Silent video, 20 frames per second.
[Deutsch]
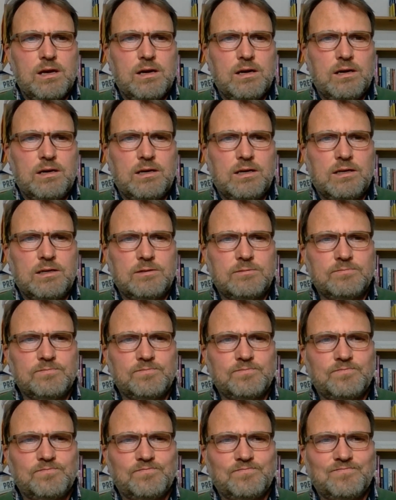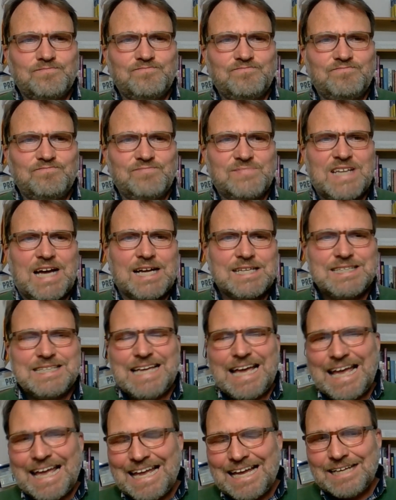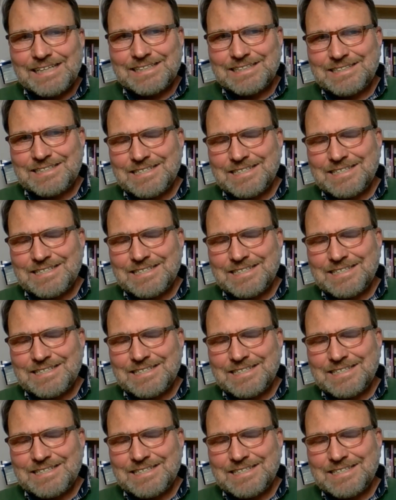Ähm, da die Herde